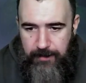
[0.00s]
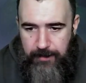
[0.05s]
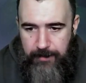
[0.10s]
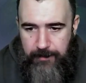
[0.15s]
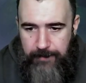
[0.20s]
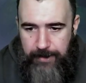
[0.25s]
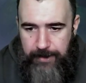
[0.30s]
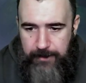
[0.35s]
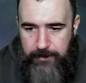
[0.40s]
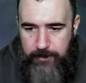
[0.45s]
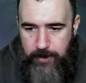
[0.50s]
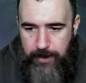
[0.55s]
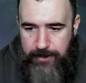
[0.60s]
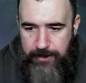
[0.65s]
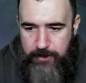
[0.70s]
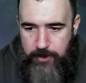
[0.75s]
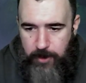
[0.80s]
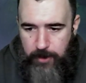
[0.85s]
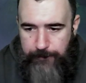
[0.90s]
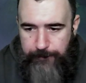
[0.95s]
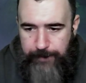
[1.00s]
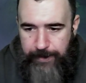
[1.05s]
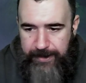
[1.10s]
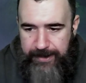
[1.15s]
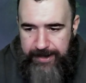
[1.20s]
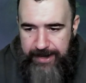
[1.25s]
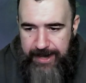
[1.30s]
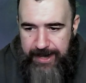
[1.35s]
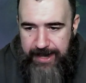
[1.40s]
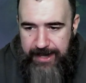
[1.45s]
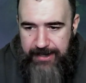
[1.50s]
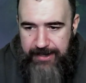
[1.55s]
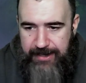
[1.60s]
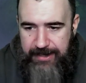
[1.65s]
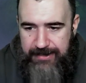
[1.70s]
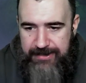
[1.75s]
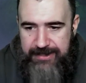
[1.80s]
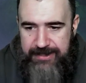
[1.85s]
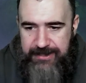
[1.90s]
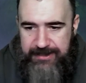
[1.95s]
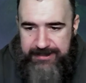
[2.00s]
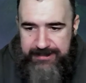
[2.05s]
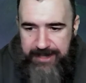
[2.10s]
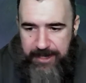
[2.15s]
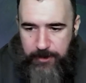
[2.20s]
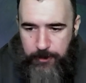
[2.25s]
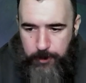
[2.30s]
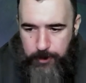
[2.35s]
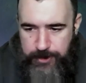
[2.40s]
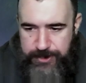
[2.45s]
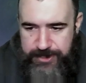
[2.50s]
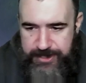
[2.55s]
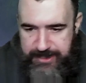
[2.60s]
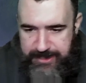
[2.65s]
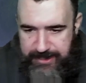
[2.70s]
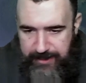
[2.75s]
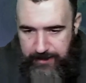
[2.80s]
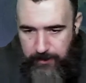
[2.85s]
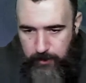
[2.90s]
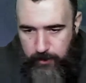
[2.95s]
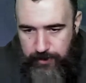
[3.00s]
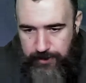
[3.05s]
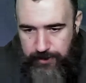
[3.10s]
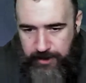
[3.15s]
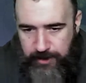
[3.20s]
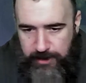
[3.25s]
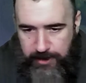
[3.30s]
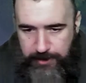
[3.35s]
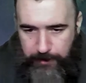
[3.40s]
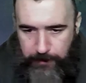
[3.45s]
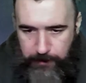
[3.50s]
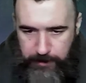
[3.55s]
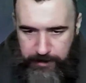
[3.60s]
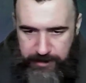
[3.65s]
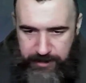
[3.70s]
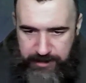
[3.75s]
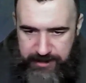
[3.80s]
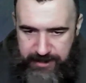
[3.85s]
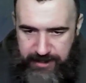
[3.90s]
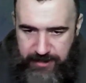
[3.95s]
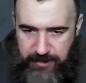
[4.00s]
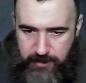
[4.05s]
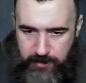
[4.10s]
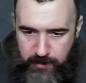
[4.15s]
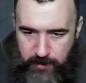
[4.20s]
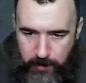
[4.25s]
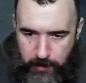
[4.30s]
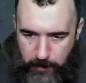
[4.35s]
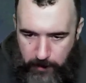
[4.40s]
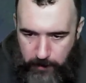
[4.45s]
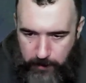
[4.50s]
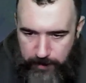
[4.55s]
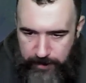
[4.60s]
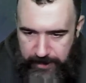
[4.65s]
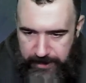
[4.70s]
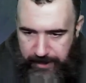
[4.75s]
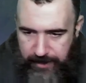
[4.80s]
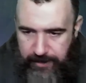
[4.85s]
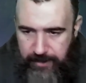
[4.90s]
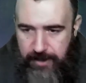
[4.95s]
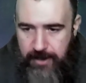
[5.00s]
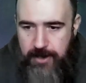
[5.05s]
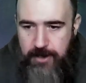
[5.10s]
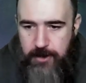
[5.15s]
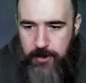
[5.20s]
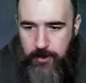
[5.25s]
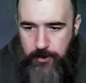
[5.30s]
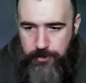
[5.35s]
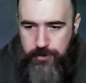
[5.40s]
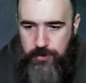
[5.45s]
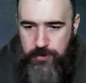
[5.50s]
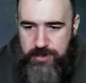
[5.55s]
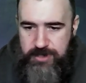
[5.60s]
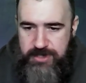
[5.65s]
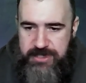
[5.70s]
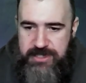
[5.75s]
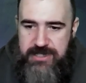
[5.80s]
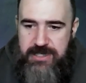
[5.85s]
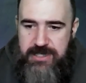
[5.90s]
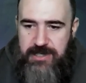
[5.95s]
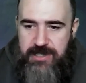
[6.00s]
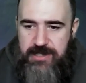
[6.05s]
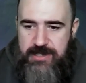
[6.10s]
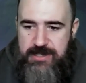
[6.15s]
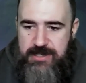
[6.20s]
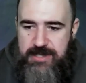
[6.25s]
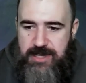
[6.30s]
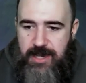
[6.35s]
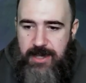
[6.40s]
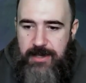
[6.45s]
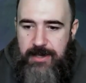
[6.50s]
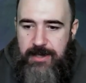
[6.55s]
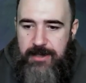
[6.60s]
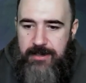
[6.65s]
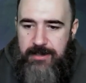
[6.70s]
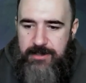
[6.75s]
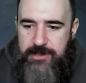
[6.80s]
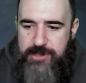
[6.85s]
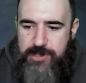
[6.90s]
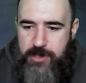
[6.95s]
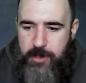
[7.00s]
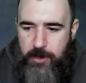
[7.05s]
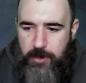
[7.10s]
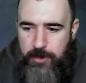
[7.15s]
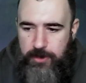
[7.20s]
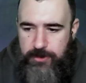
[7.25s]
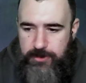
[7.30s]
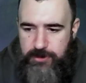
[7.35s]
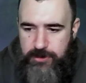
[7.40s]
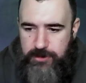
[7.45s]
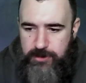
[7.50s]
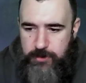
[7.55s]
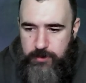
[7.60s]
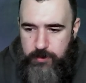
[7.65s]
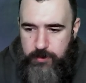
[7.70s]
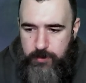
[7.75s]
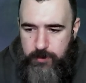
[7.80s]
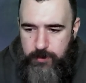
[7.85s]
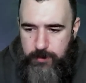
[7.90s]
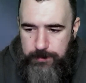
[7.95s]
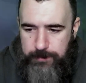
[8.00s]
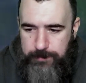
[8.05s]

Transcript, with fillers: Wenn du ein Dorf vernachlässigst, erhöht sich die Ungeduld der Königin und du ziehst ihr ihren Zorn zu.